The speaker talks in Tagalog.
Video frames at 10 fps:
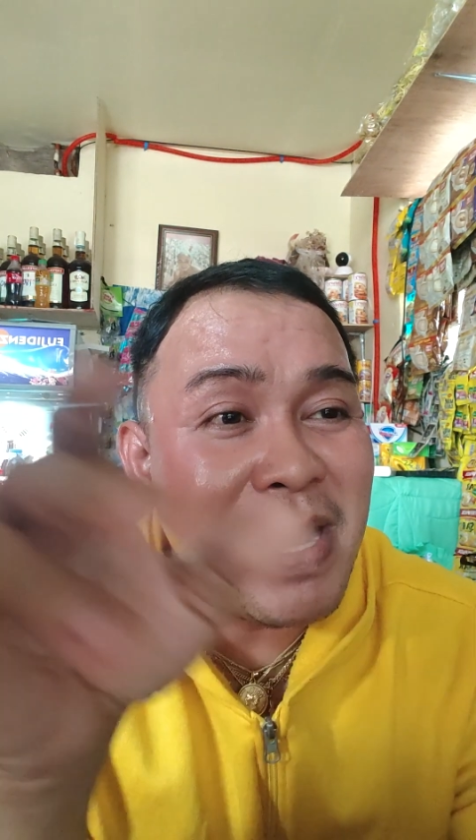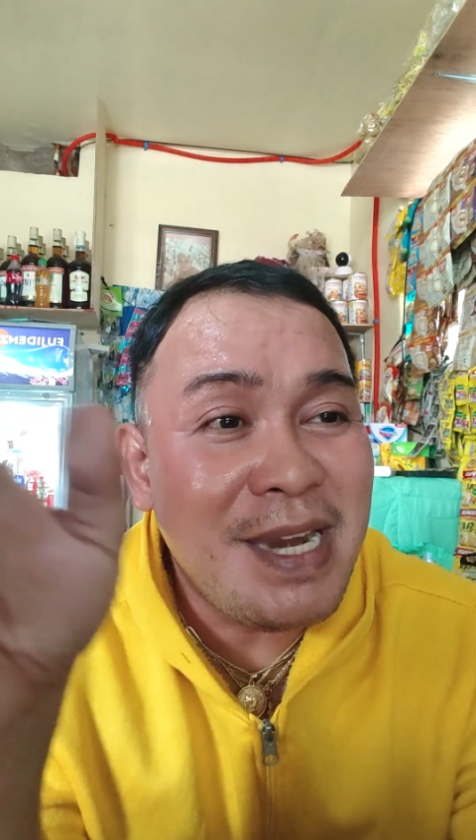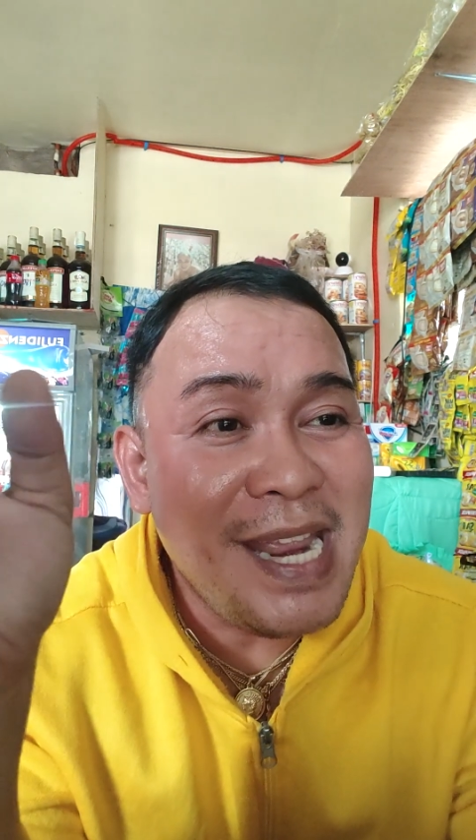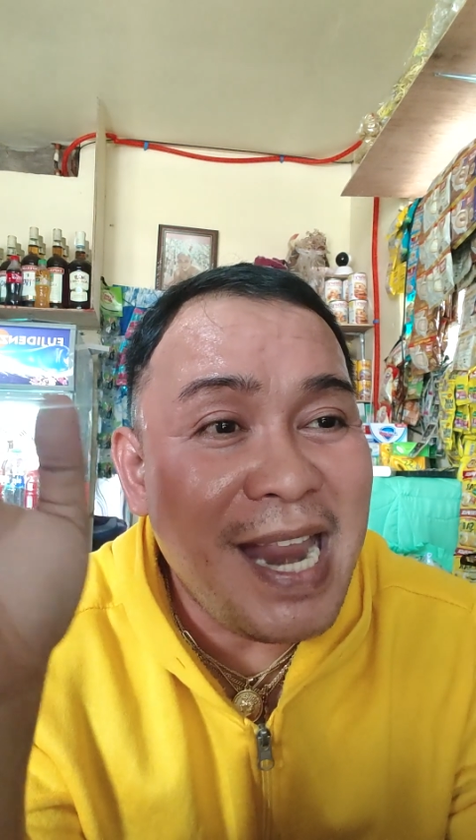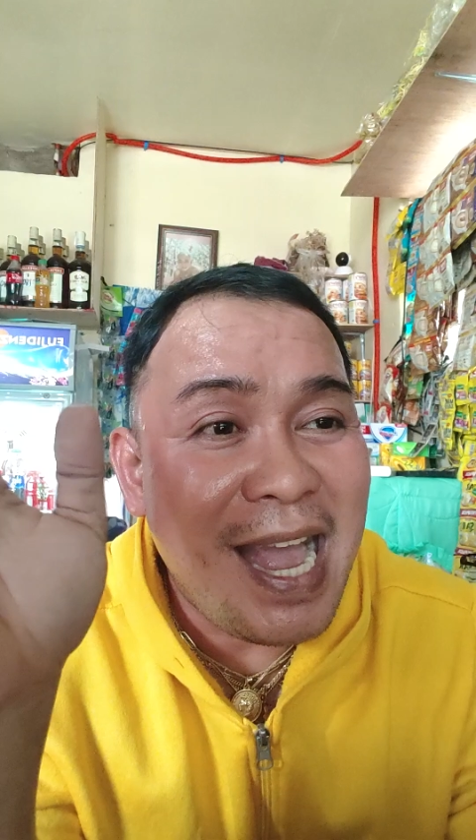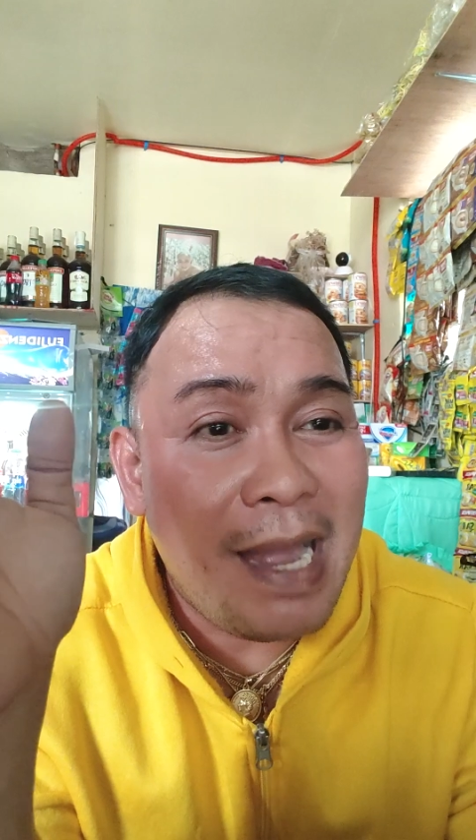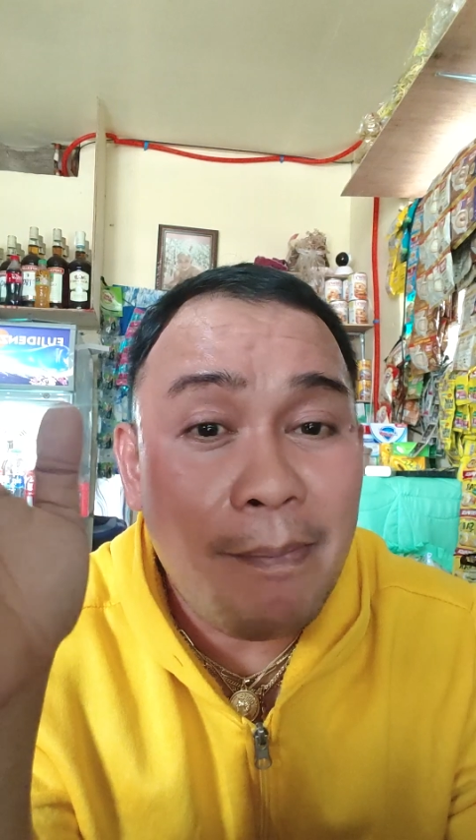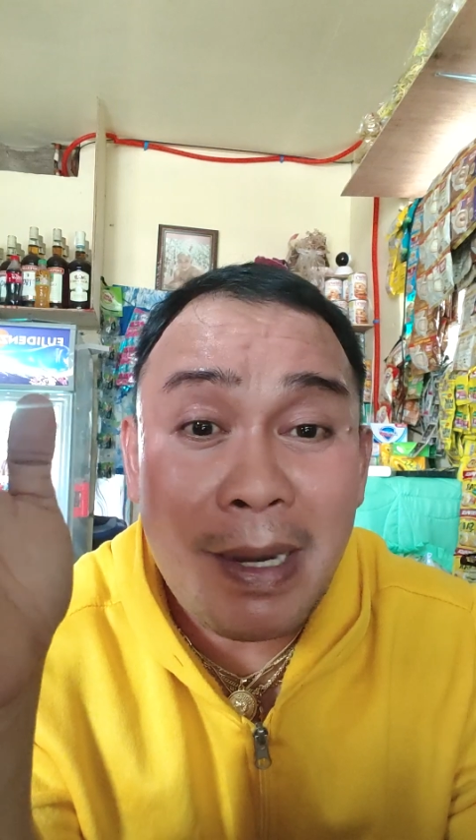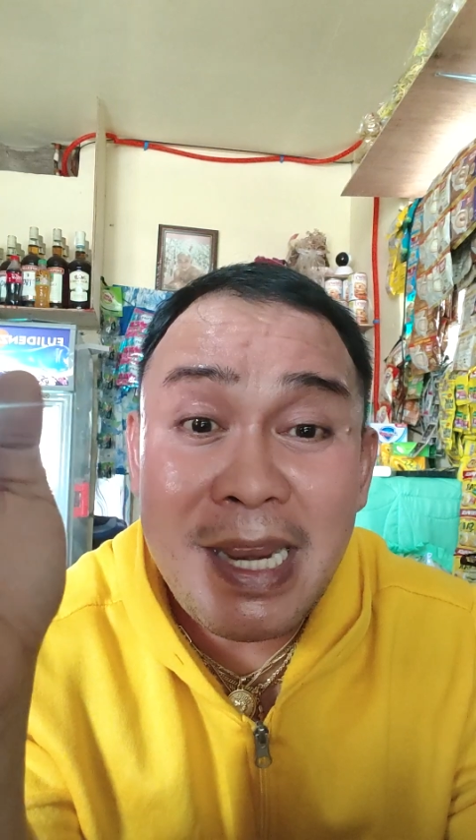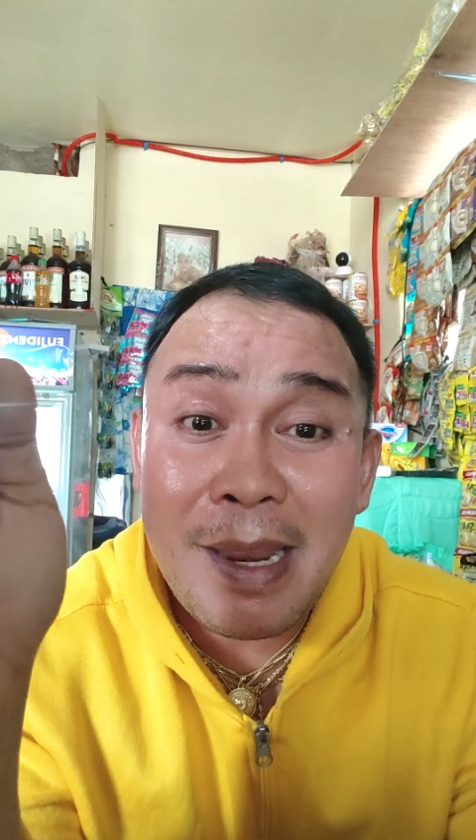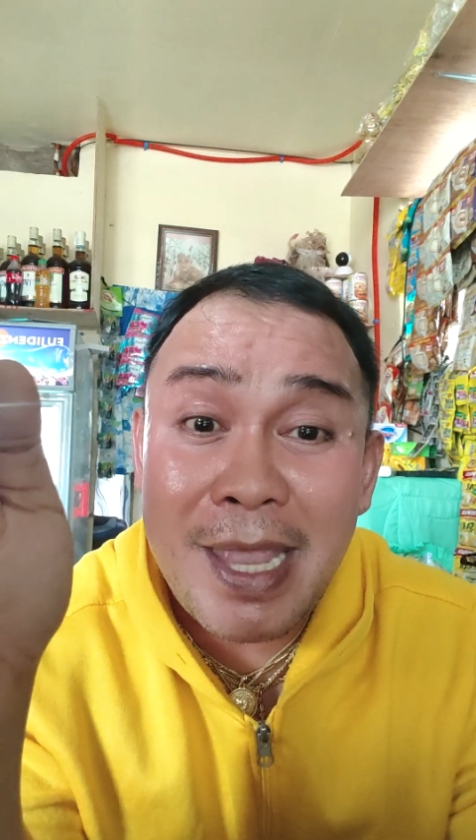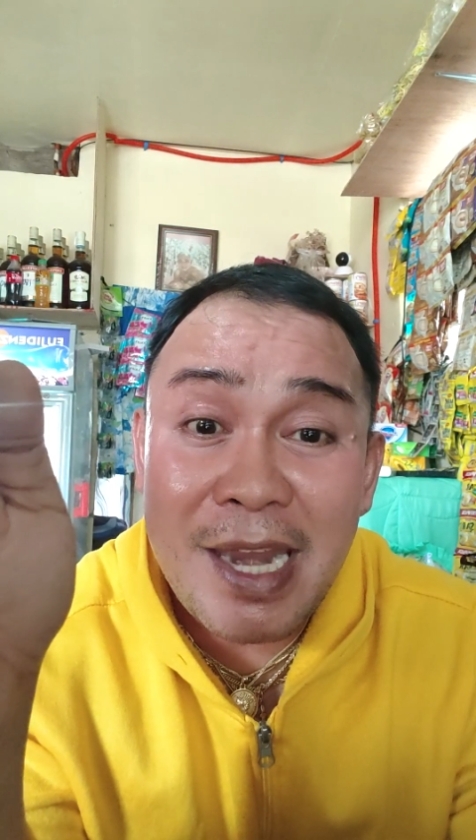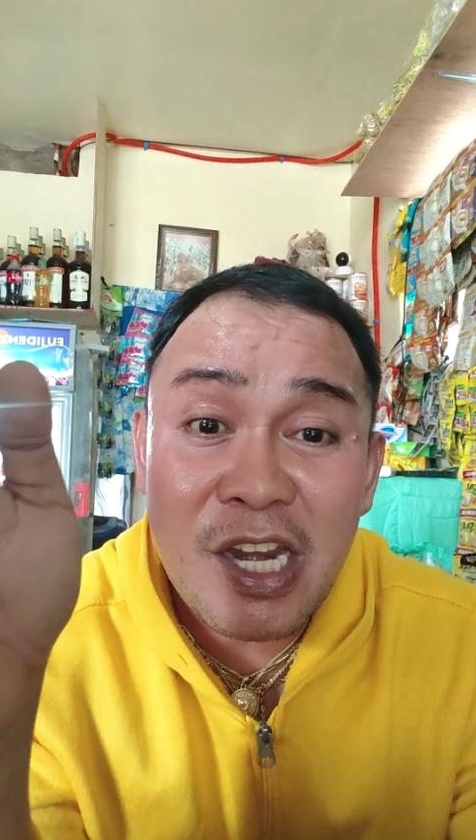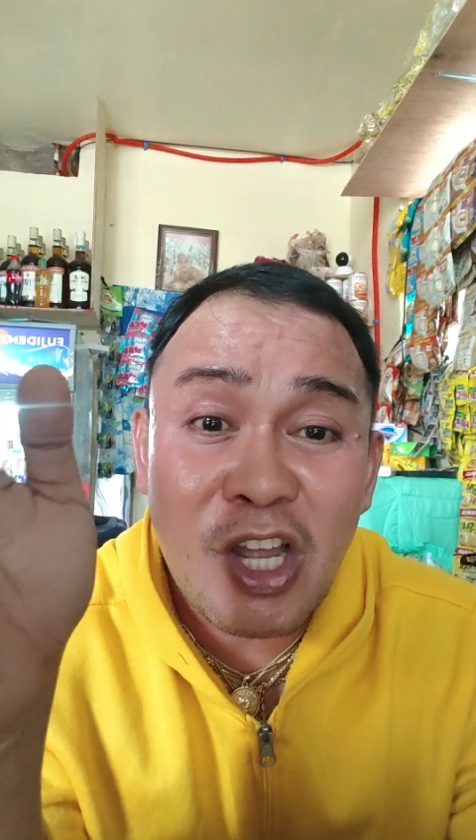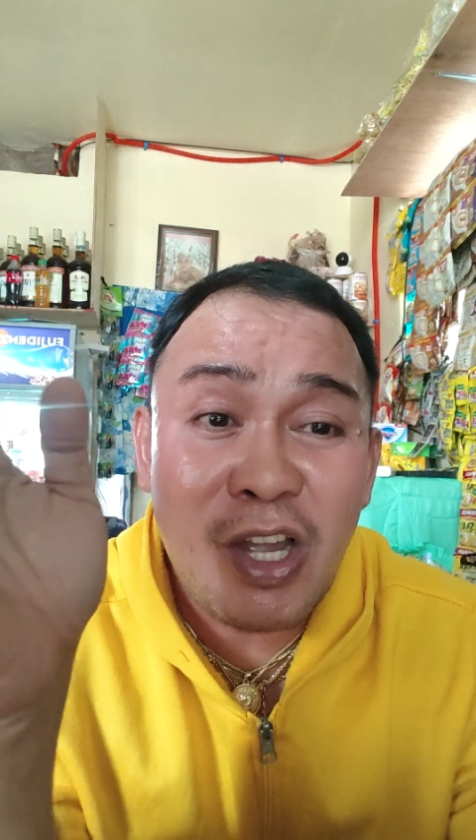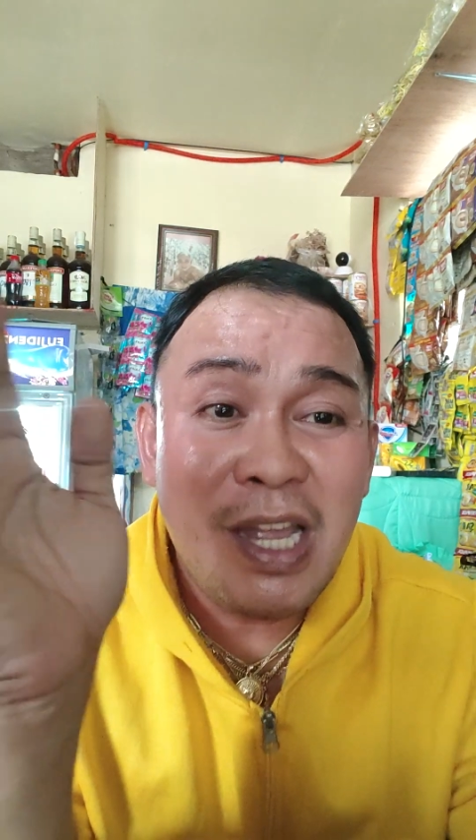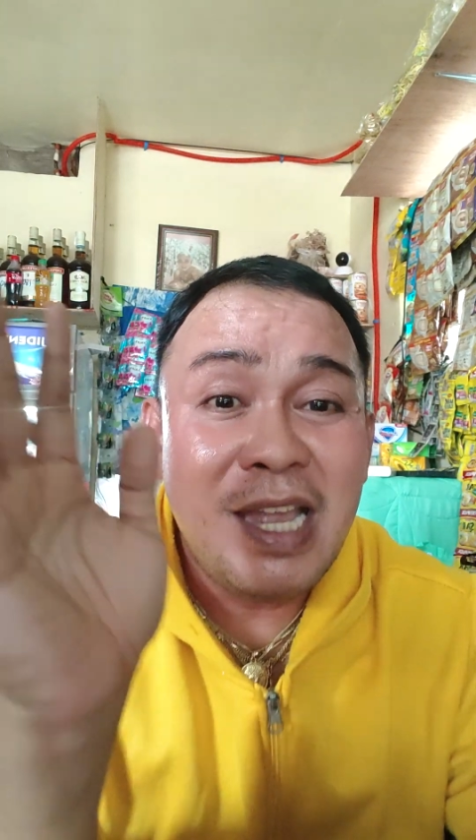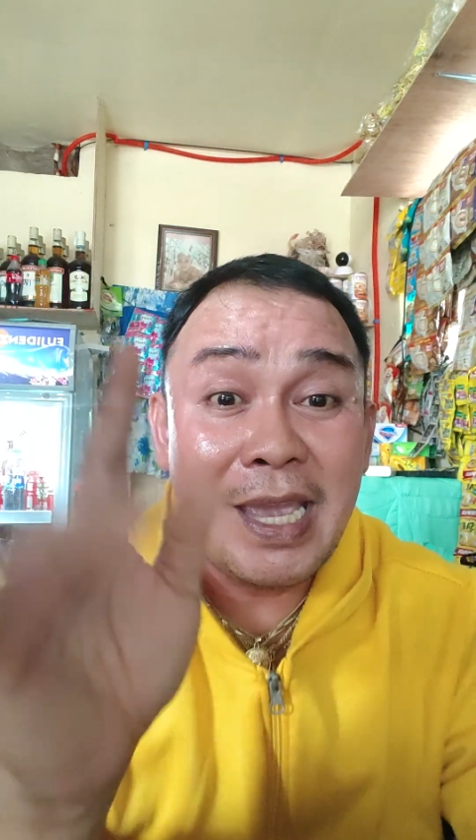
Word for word: Manila. Manila yan, ano?